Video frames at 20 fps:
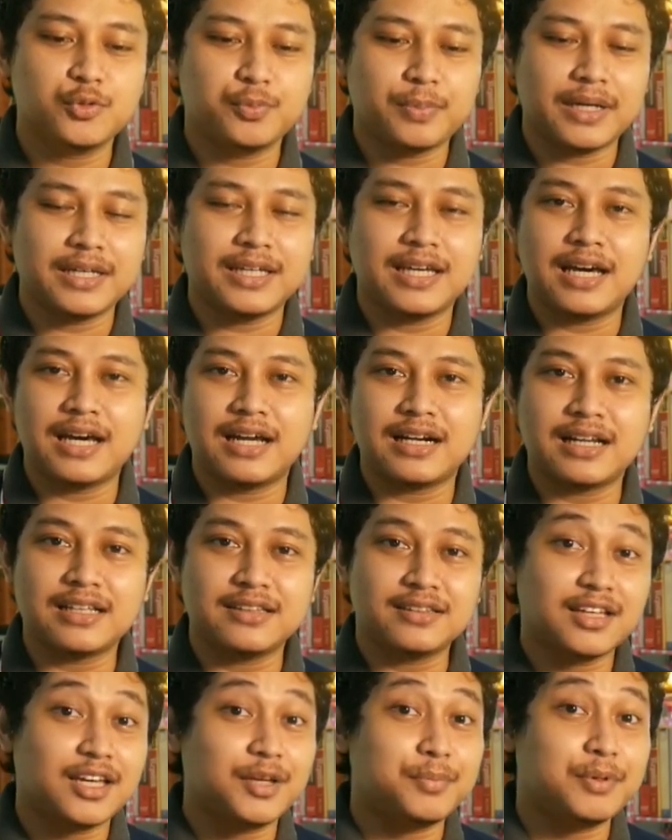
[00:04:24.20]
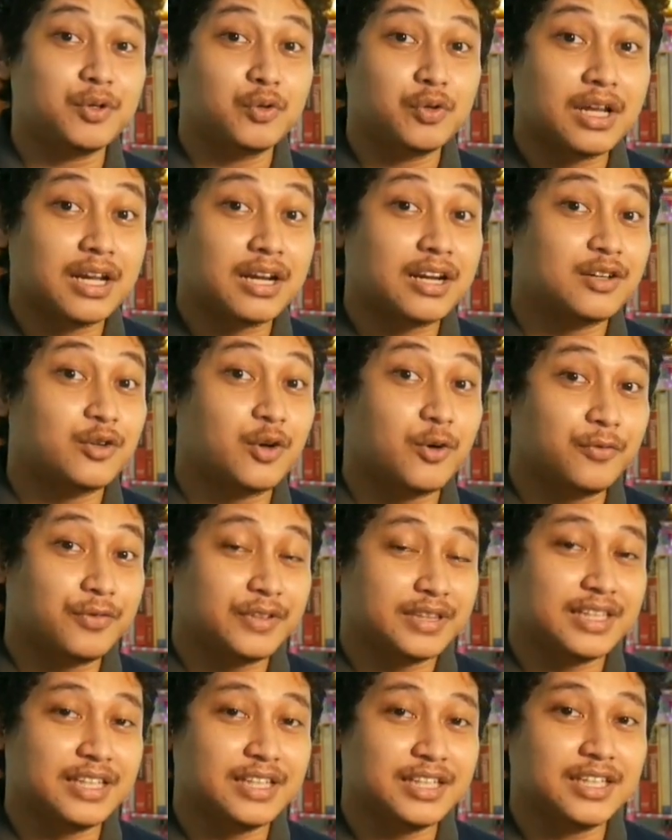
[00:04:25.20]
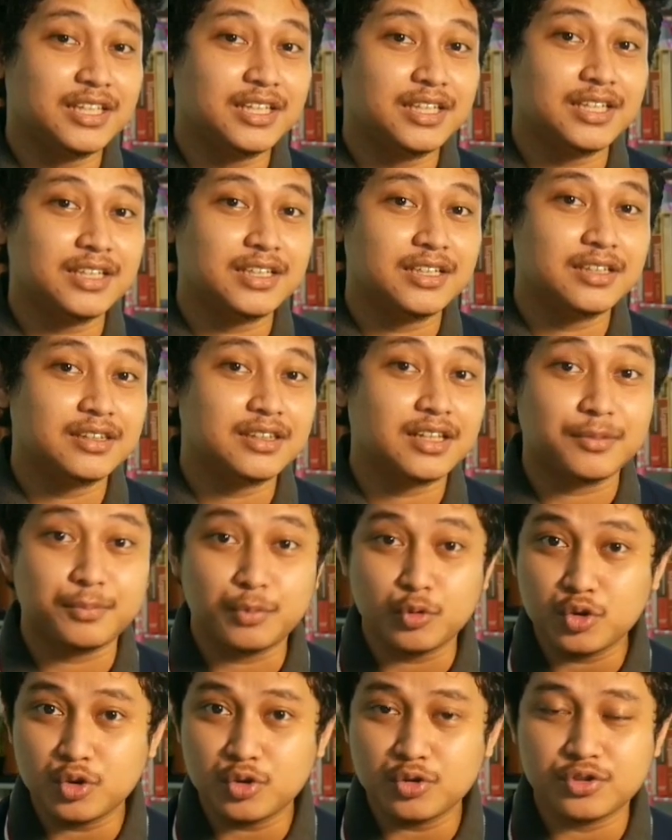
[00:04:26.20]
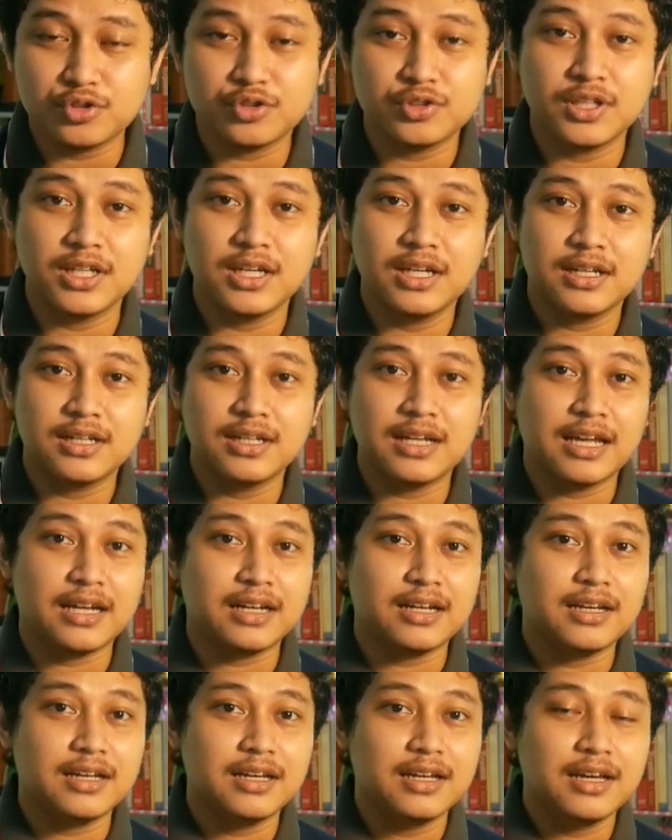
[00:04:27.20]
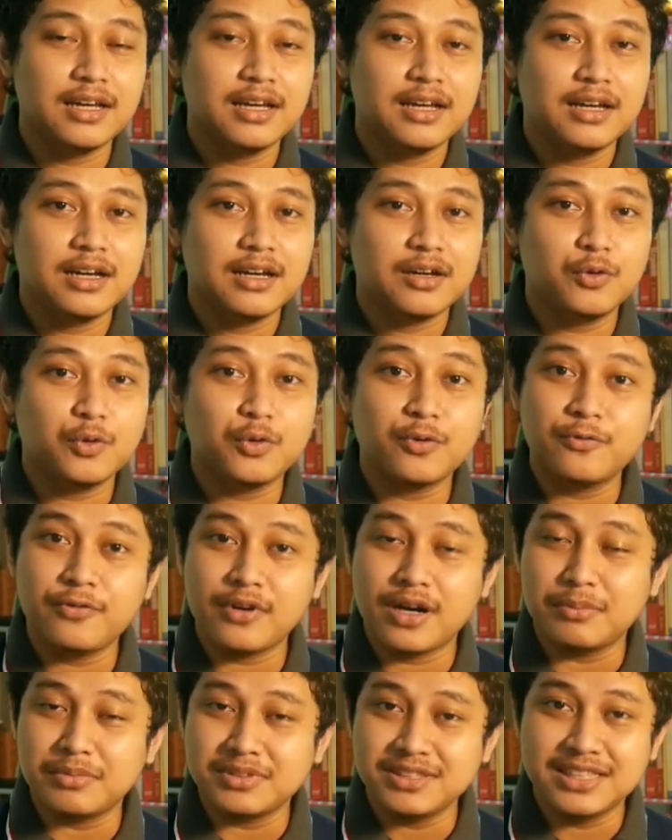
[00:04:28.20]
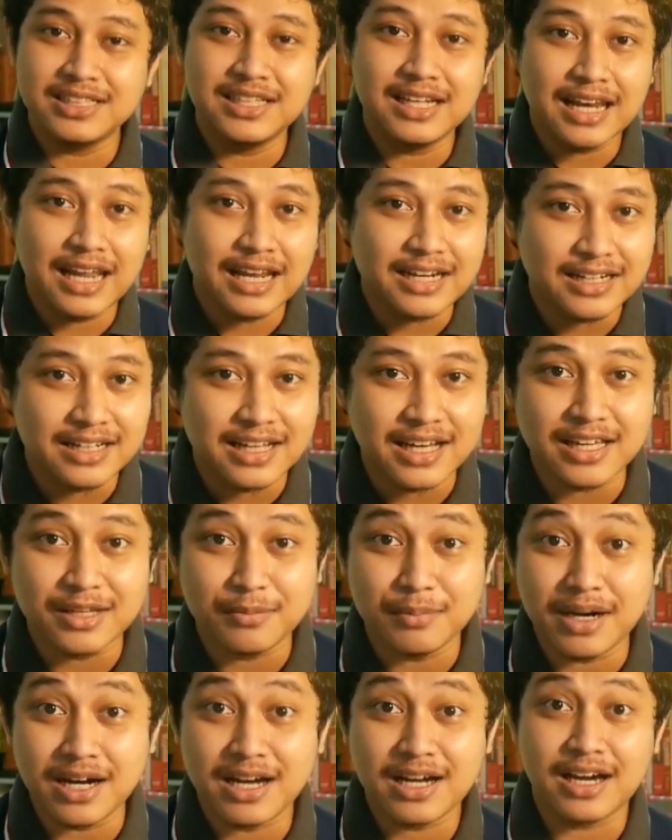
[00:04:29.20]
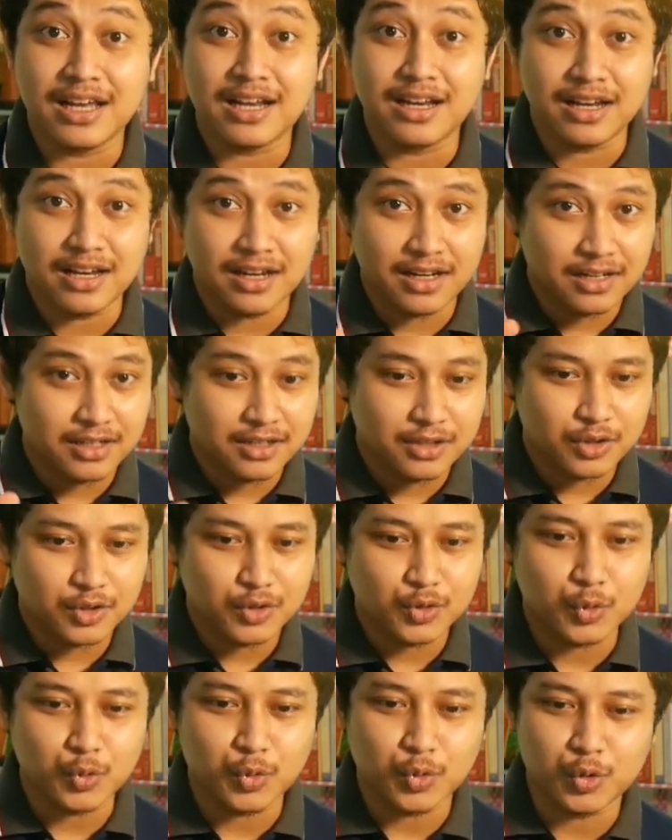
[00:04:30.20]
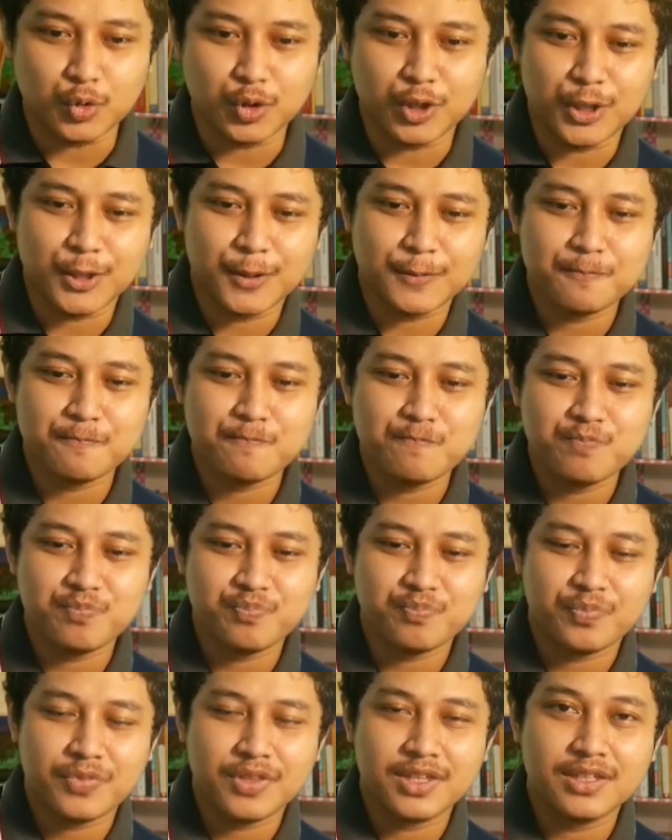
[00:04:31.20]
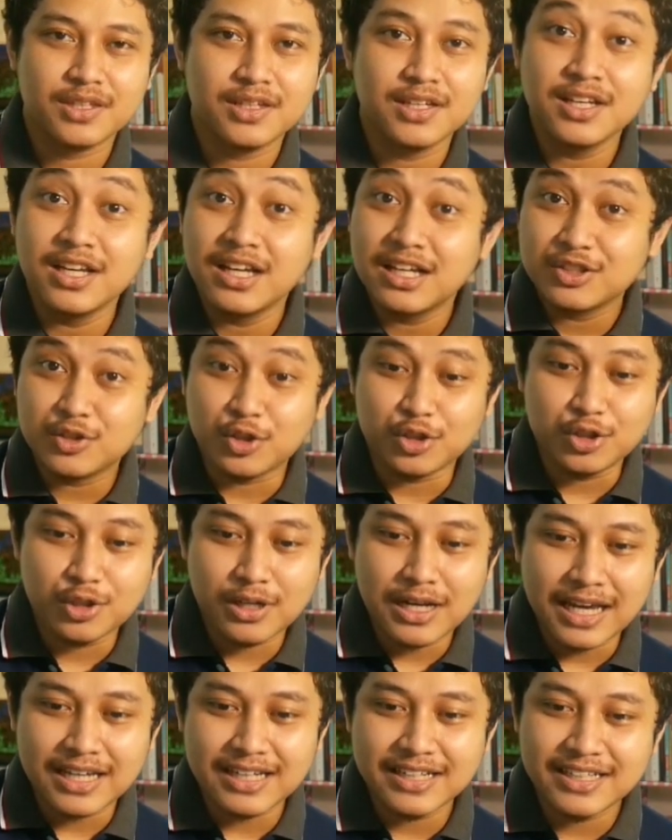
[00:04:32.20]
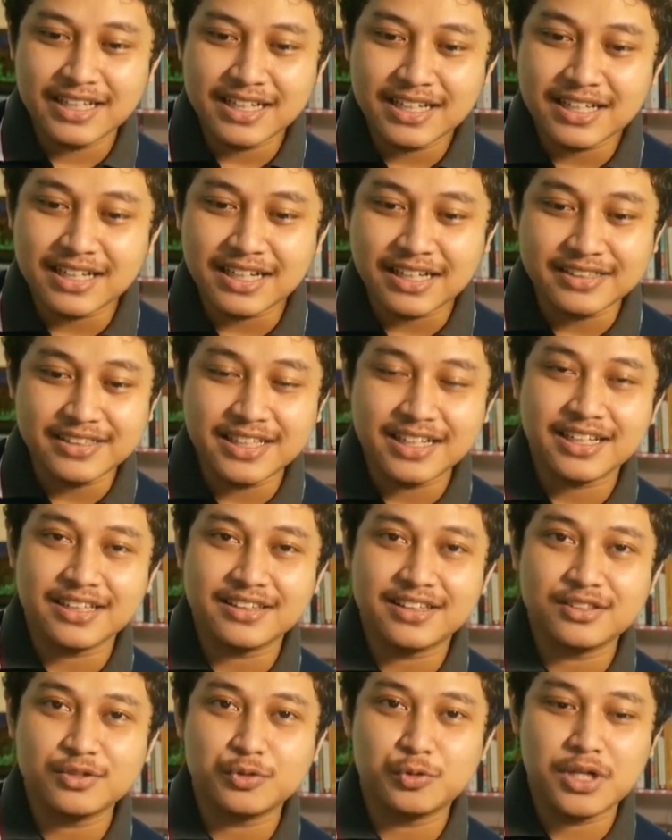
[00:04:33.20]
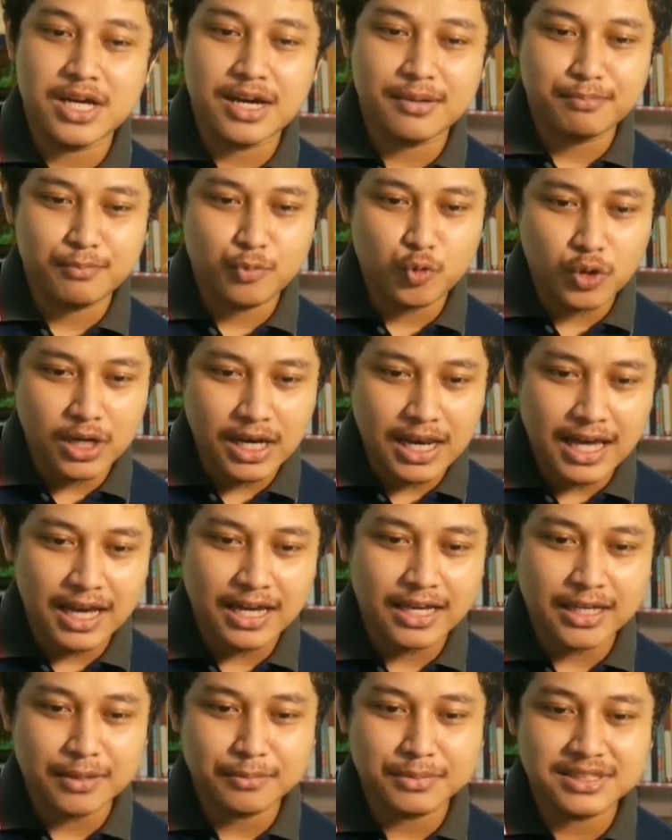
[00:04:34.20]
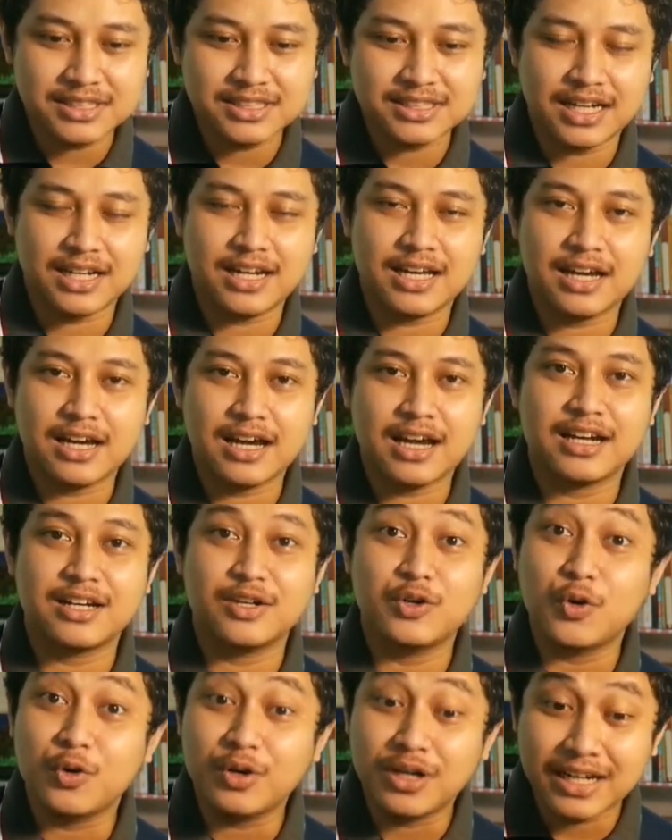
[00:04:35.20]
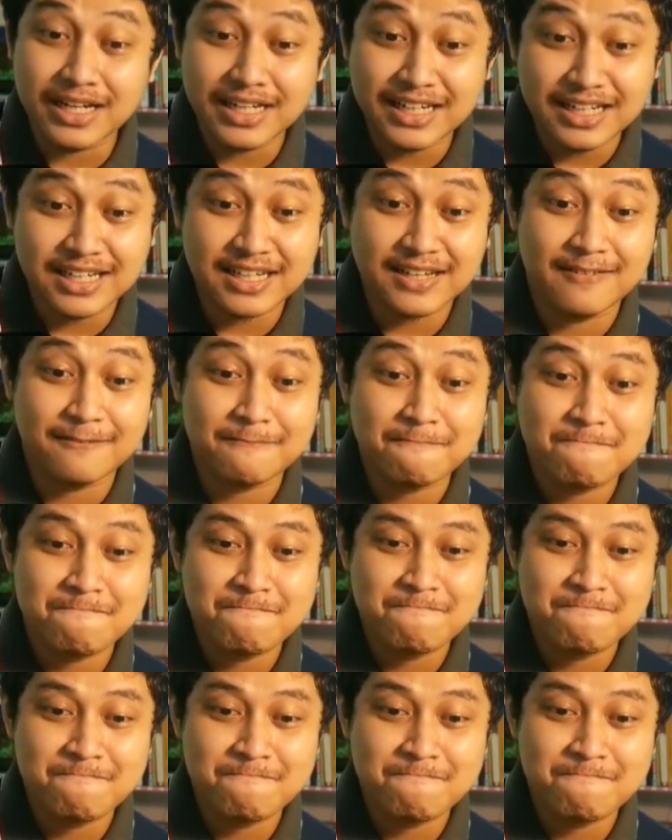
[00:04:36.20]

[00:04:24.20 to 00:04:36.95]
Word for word: Supaya rantai penularan COVID ini terputus dan kurva menjadi landai bahkan turun. Contoh lainnya, gereja kita sudah mulai mencanangkan Go Green